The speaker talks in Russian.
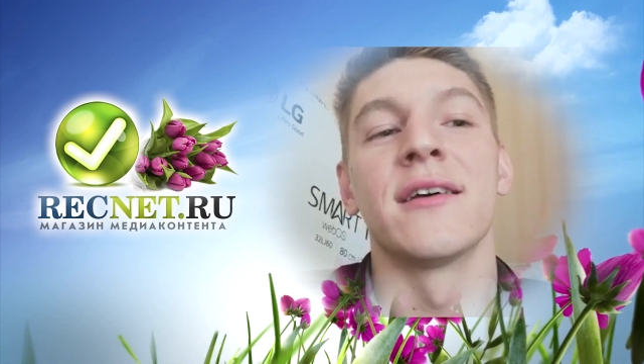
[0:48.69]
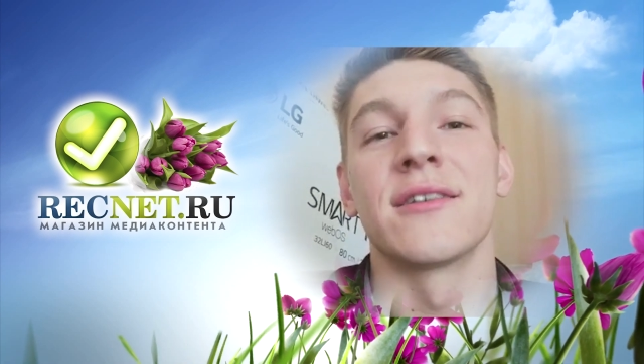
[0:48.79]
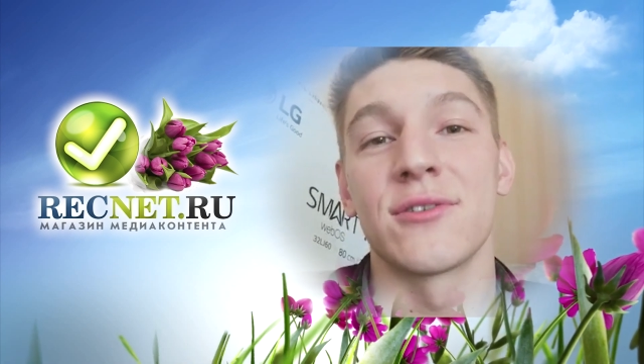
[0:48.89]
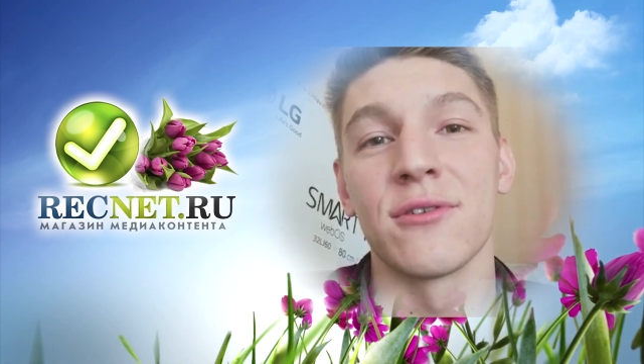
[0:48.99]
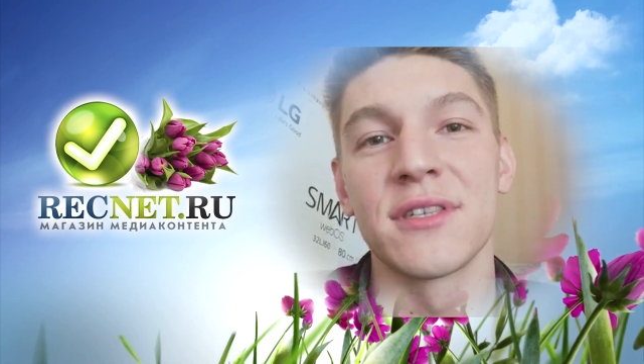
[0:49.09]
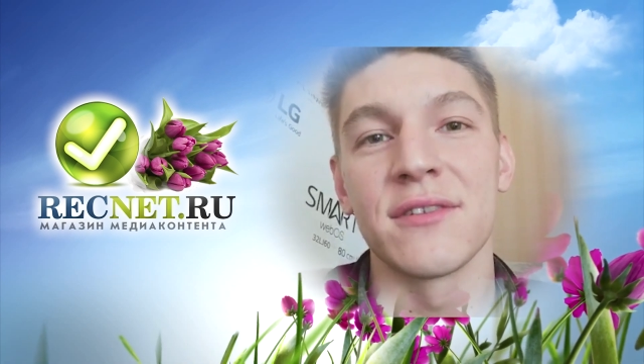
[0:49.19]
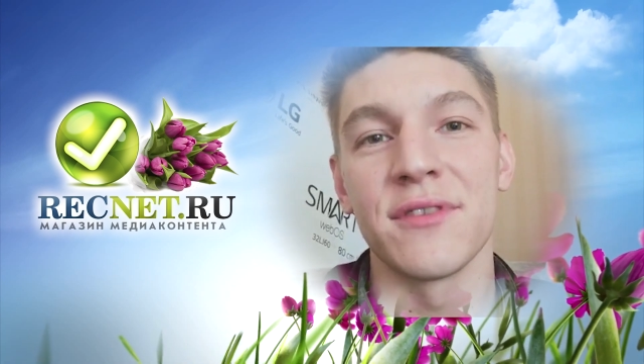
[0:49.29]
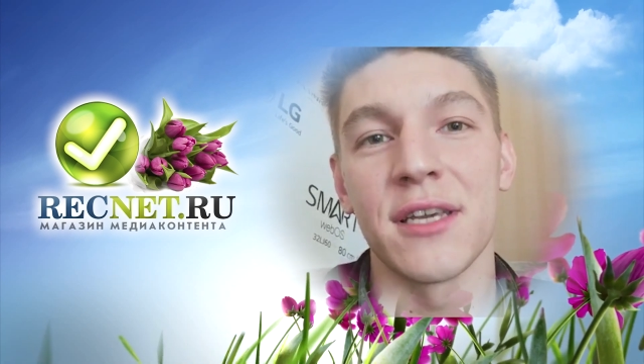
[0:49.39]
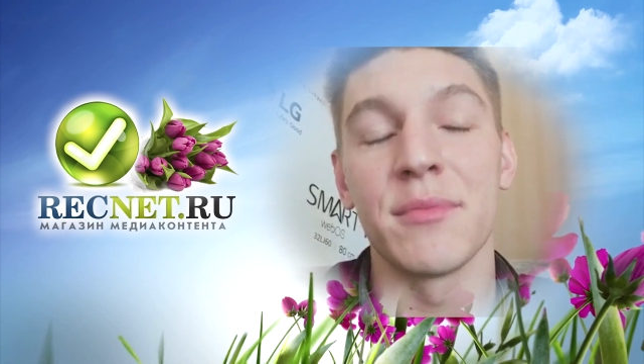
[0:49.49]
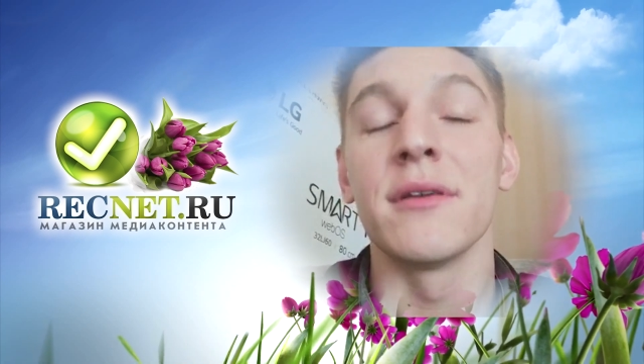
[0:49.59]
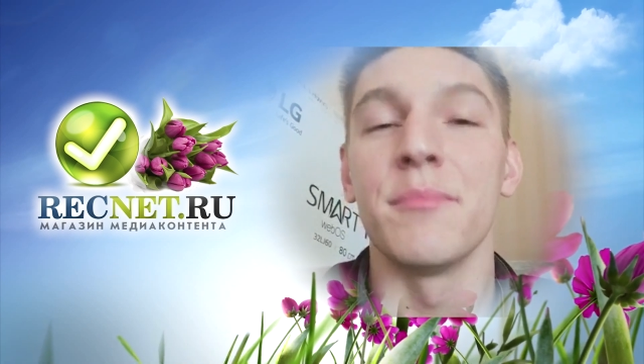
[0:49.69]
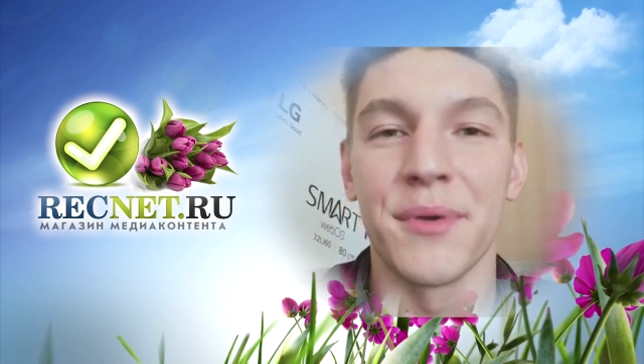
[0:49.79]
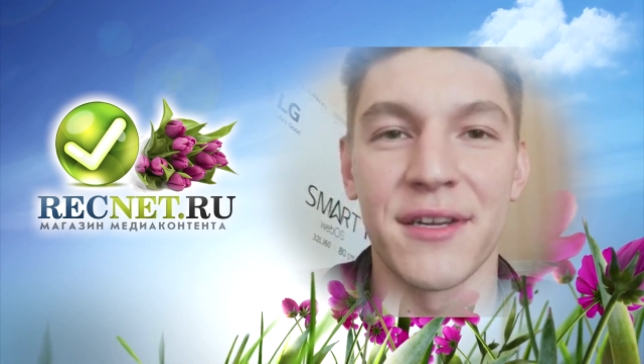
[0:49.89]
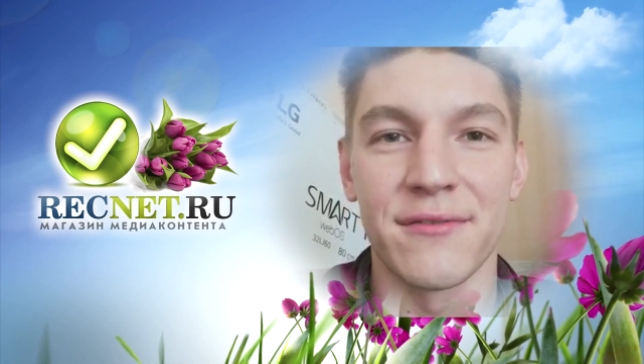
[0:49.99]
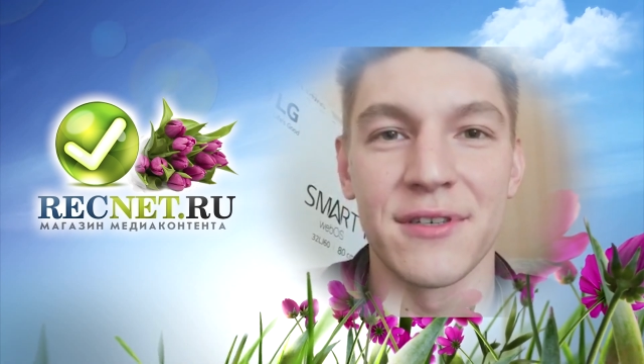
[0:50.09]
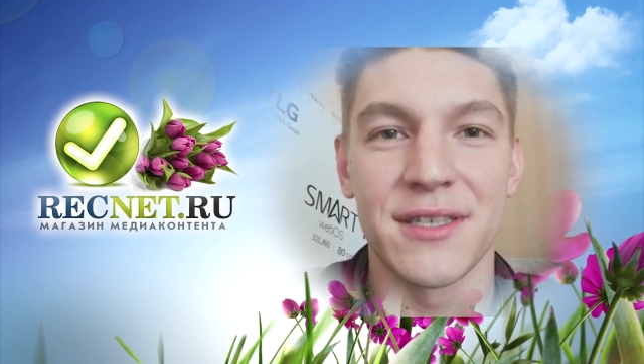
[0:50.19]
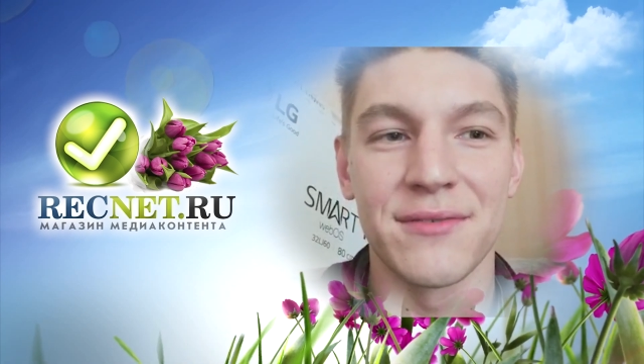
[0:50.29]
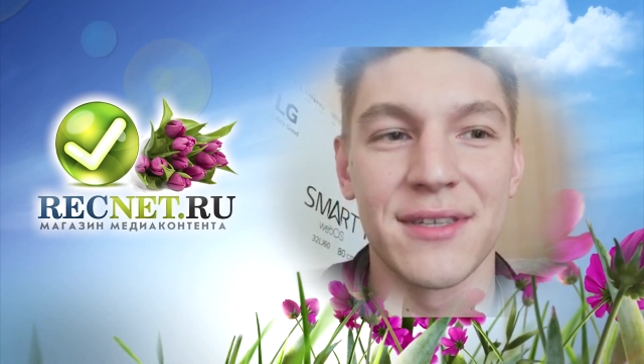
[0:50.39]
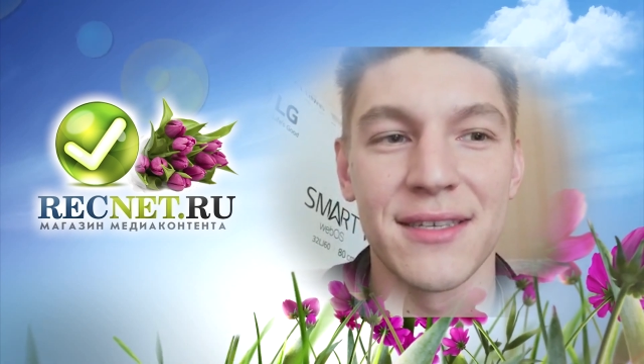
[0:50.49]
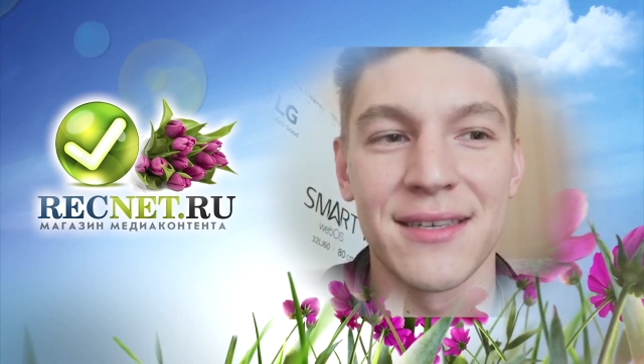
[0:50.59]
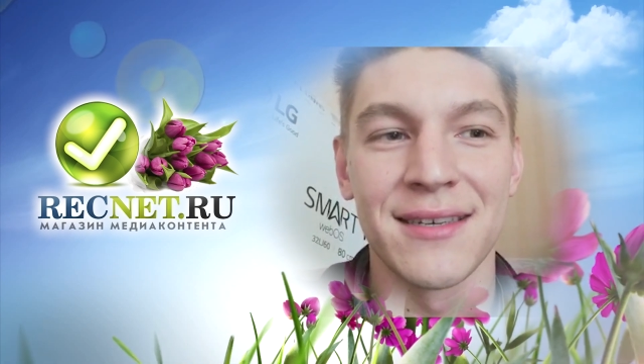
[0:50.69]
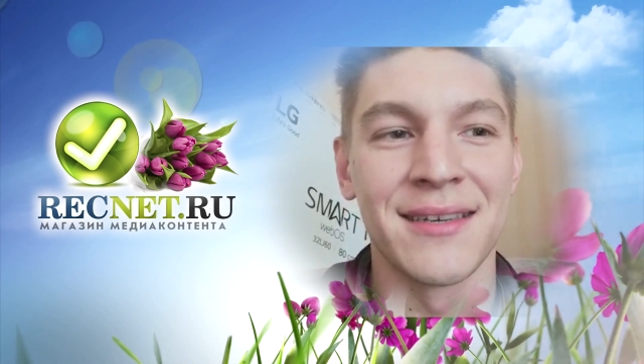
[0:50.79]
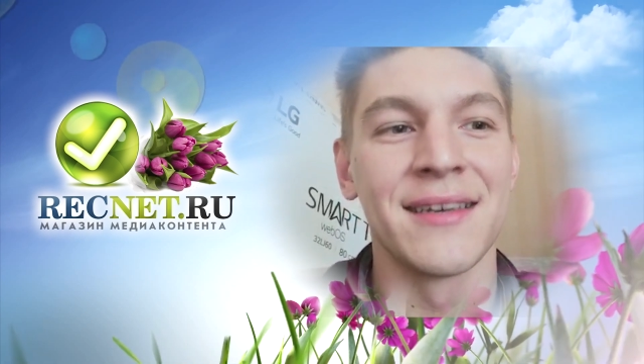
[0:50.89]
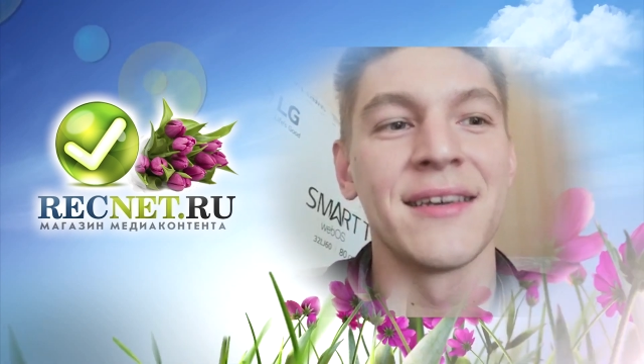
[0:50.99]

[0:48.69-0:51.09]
солнце в небе, первые цветы.